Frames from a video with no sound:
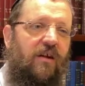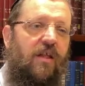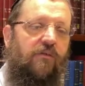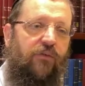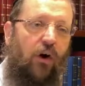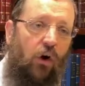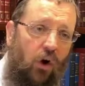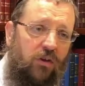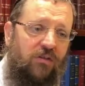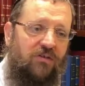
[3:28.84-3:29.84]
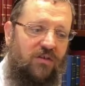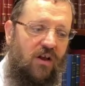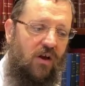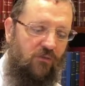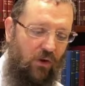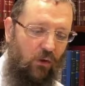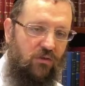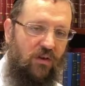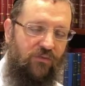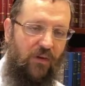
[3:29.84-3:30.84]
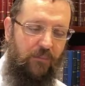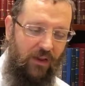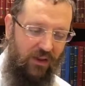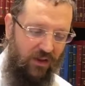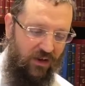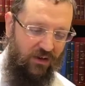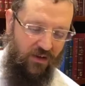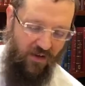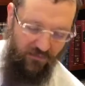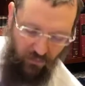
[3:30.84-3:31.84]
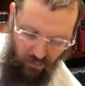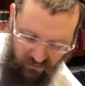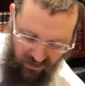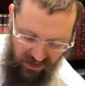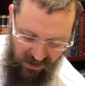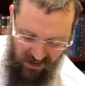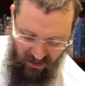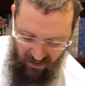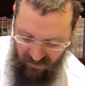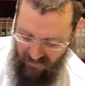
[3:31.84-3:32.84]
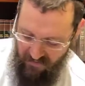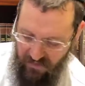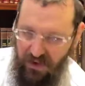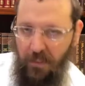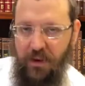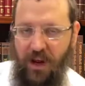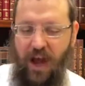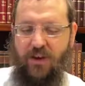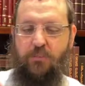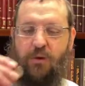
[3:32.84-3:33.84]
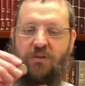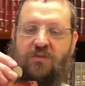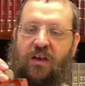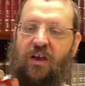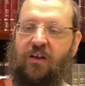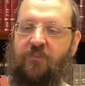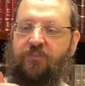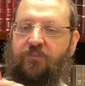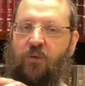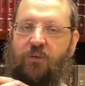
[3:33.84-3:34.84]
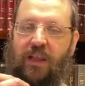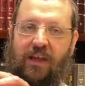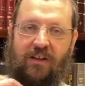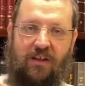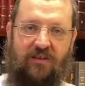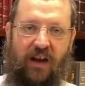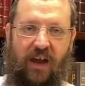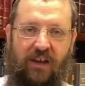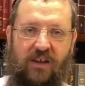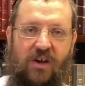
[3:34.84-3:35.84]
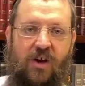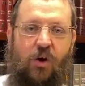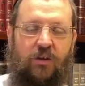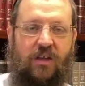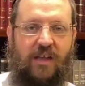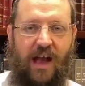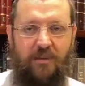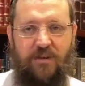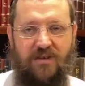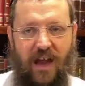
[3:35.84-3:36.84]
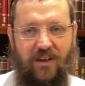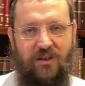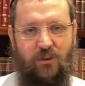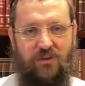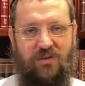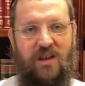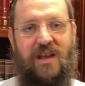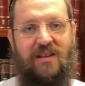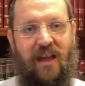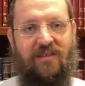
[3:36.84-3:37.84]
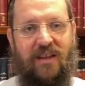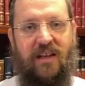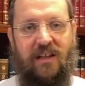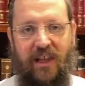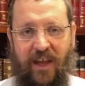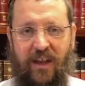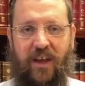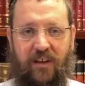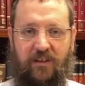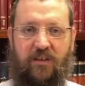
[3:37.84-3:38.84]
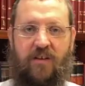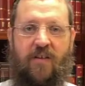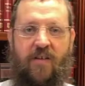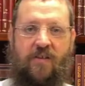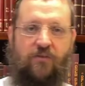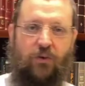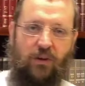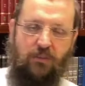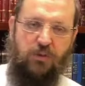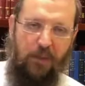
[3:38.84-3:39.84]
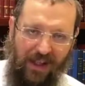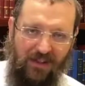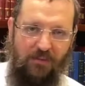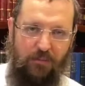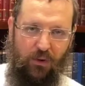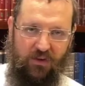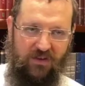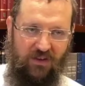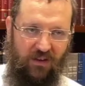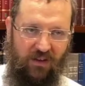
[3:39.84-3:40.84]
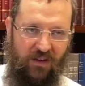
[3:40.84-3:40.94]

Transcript: Für uns, für unsere Familien, für unsere Kinder. Wir nehmen eine Münze und wir legen das rein. Und der Talmud sagt uns, dass die Klingen von den Spendenbuchsen